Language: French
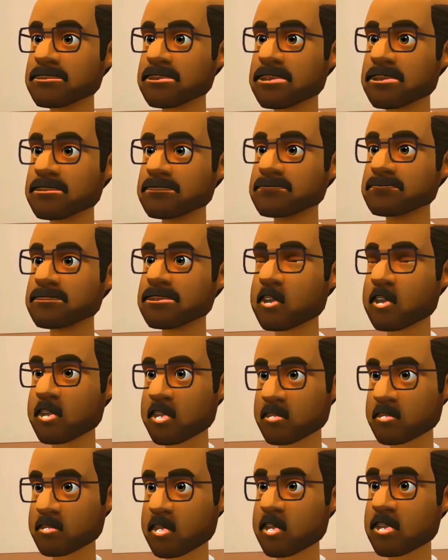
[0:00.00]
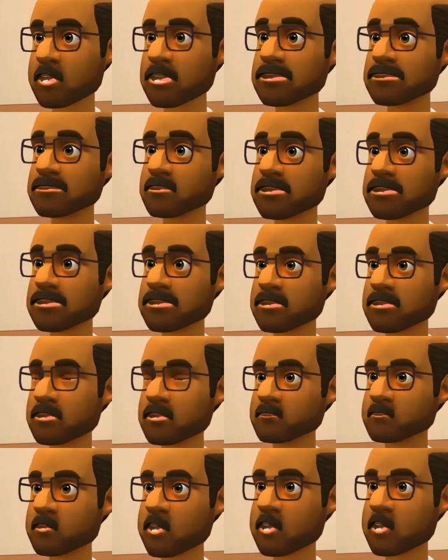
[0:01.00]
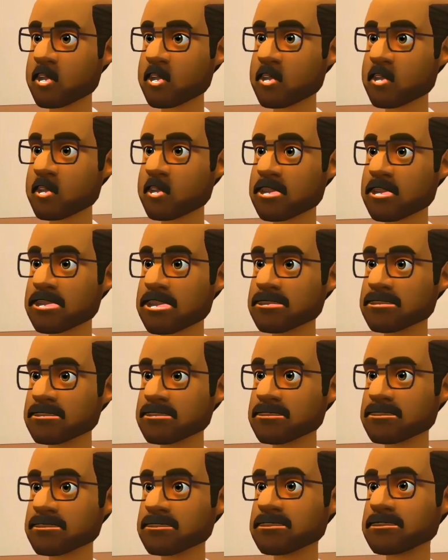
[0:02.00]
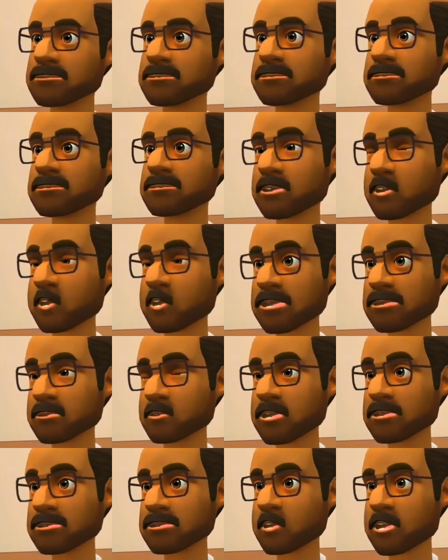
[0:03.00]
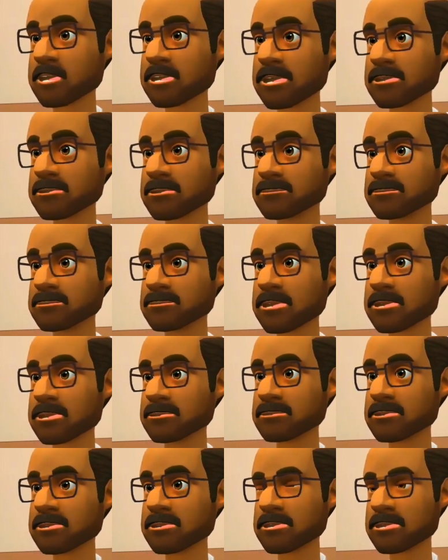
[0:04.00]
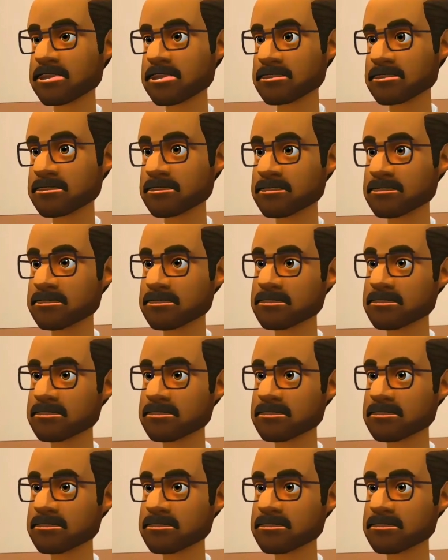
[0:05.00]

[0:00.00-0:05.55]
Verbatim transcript: Et puis, ouais, c'est un peu rigolo d'entendre qu'elle se fait, qu'elle se fait mal.